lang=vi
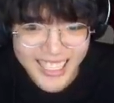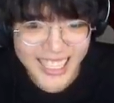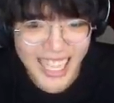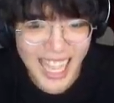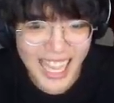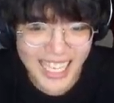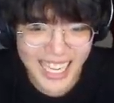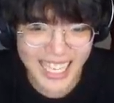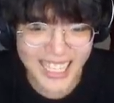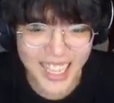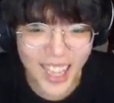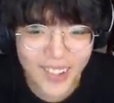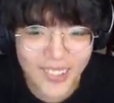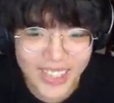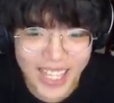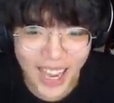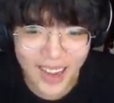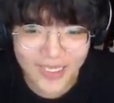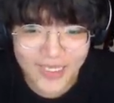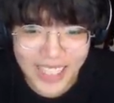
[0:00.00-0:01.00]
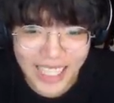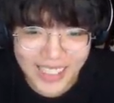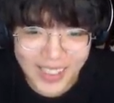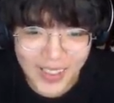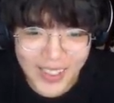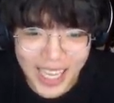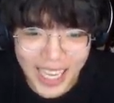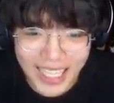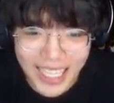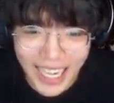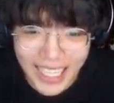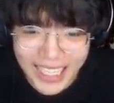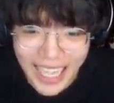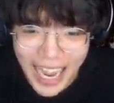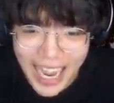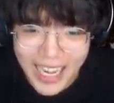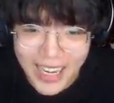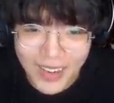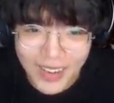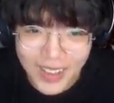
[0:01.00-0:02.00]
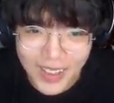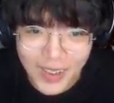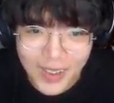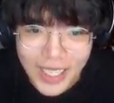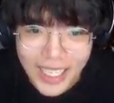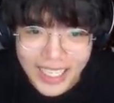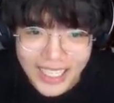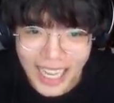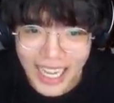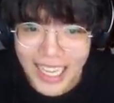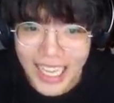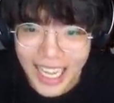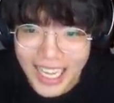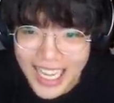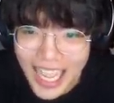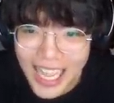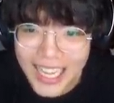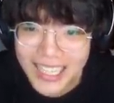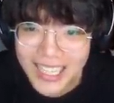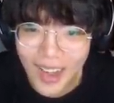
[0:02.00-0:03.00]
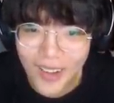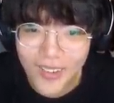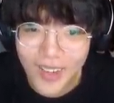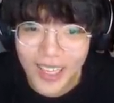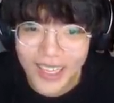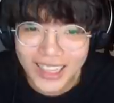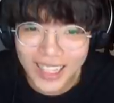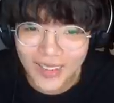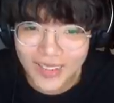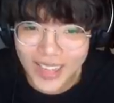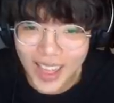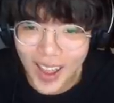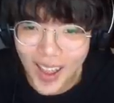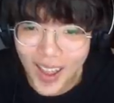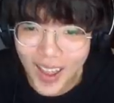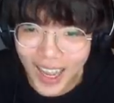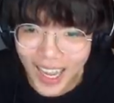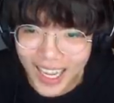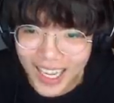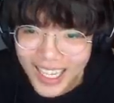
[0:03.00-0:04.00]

Này thì tôn trọng này cho chết hết hai người luôn Trả lời nhanh, không có dòng dò